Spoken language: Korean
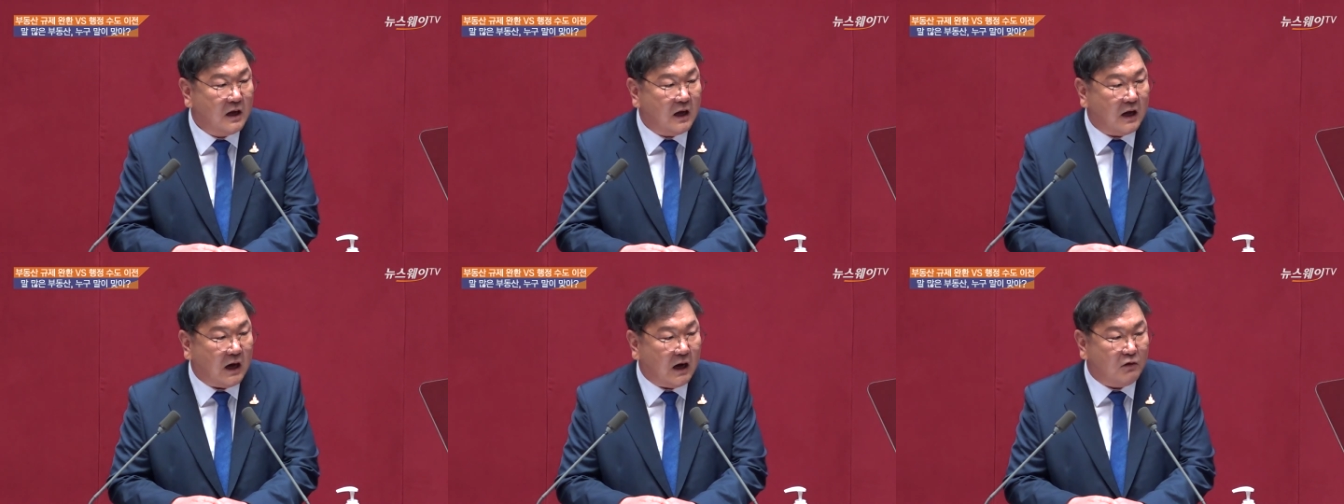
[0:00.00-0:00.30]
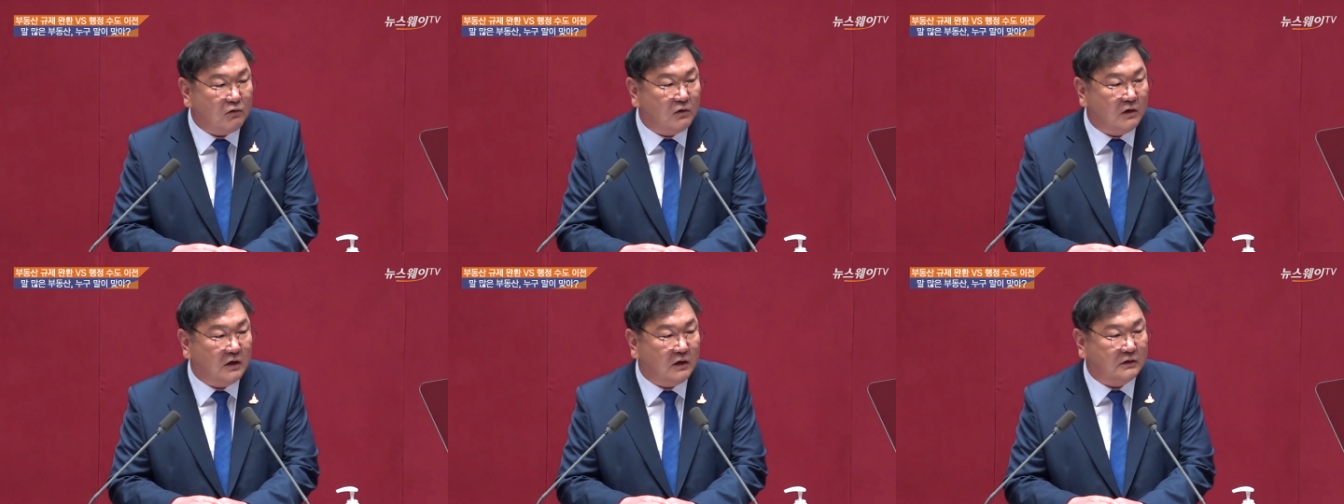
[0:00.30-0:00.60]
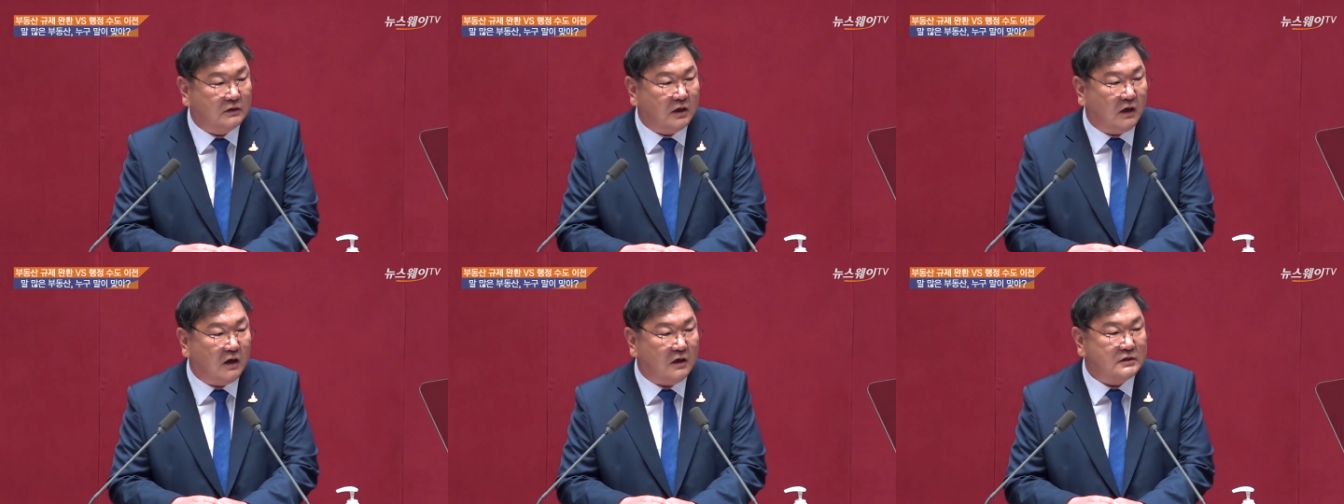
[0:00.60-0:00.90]
아울러
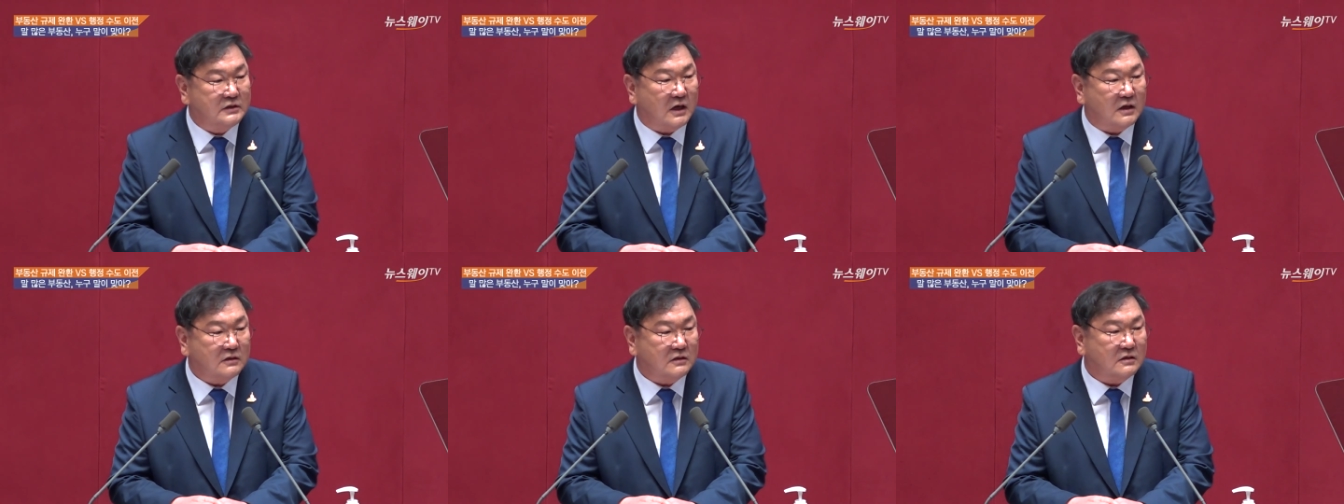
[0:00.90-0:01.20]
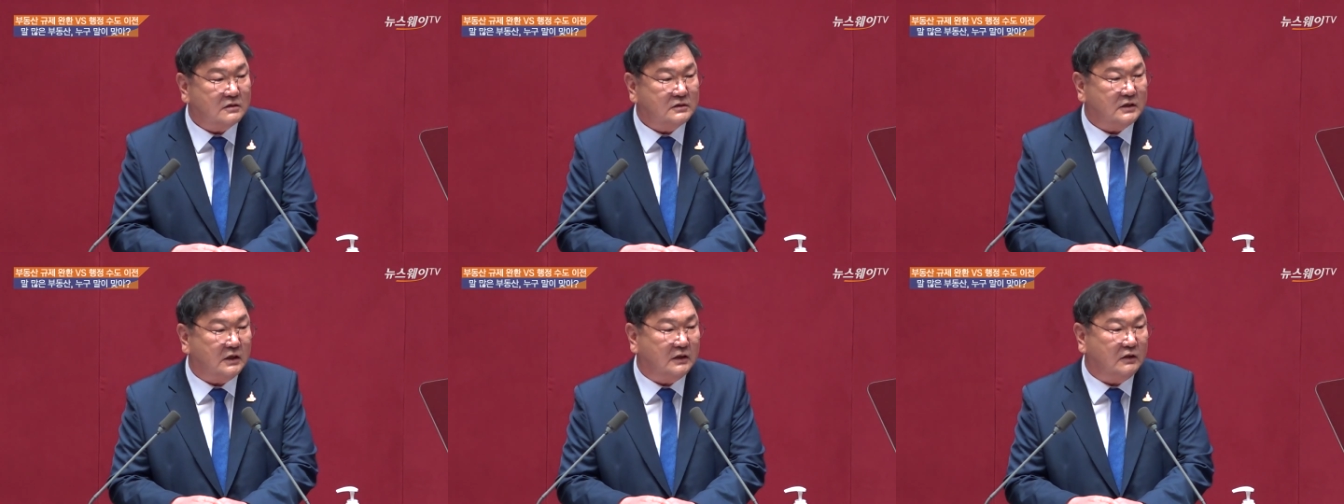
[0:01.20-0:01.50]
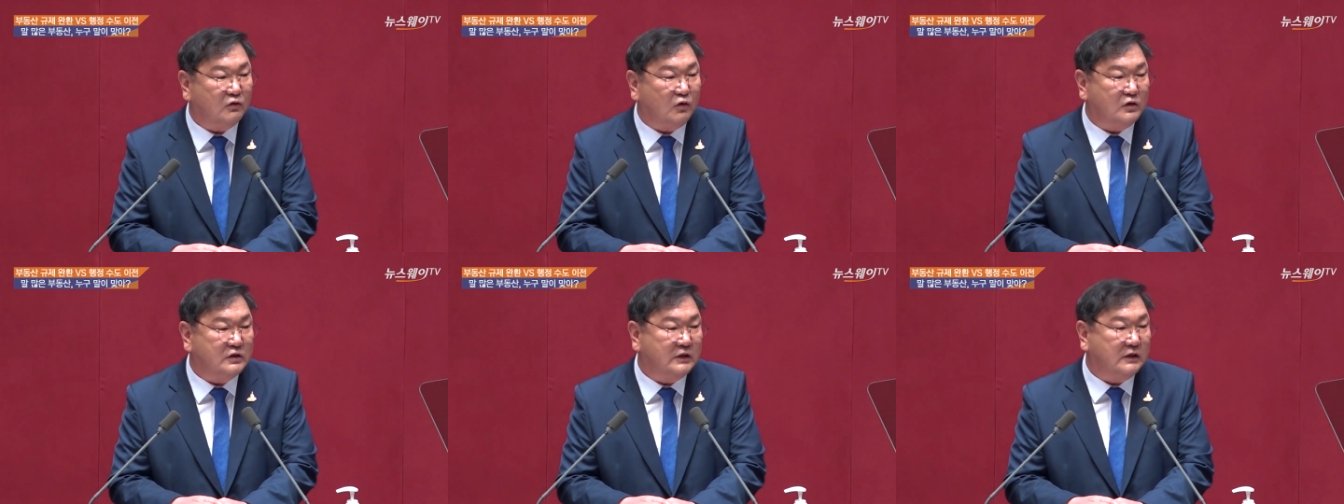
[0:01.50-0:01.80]
더
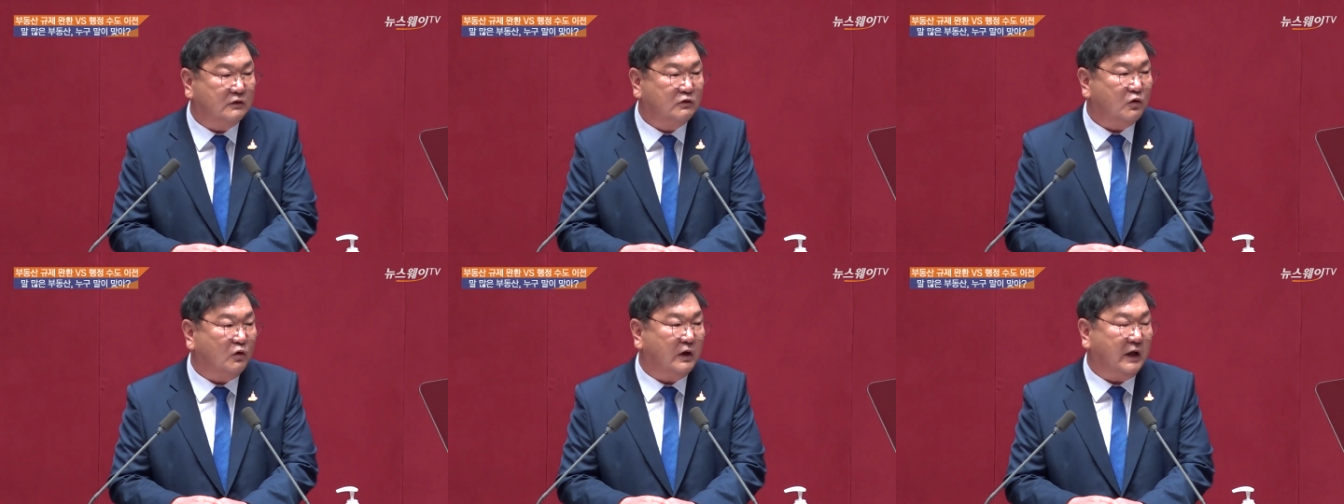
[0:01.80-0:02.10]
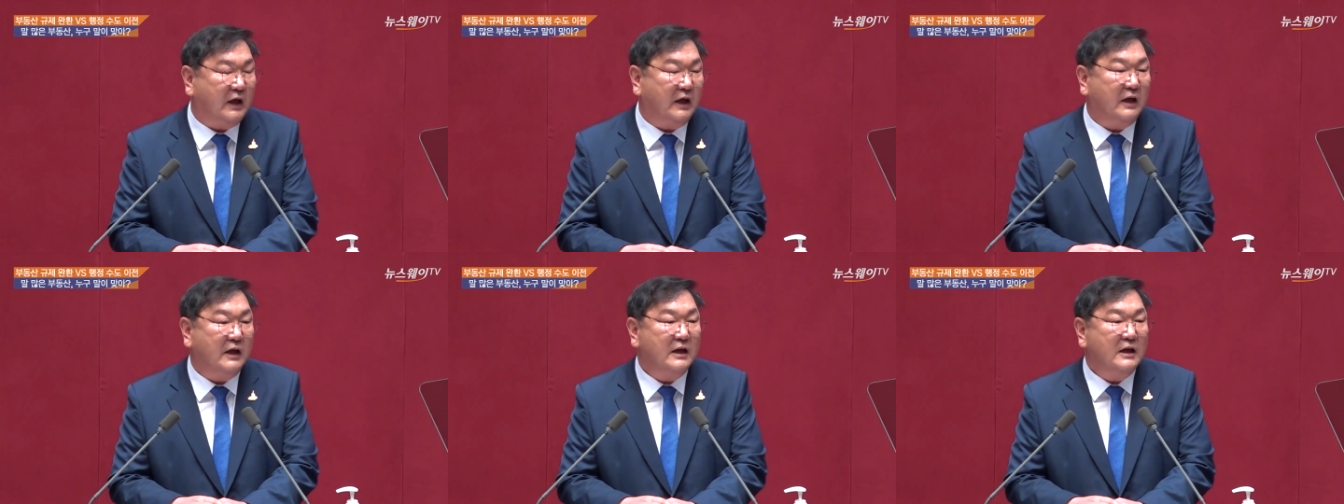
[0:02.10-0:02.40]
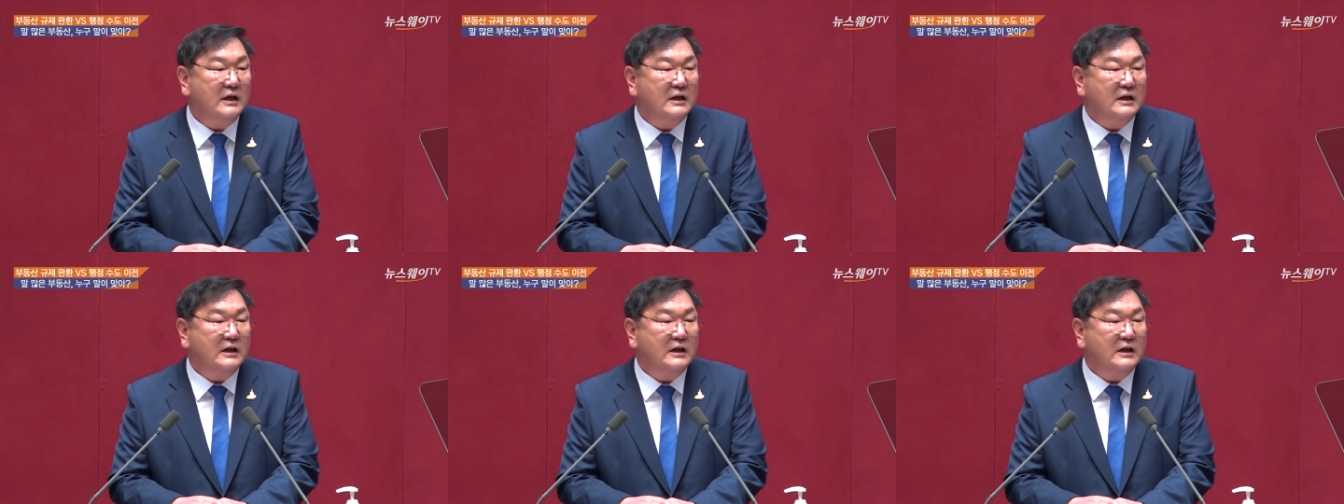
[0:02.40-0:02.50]
적극적인 논의를 통해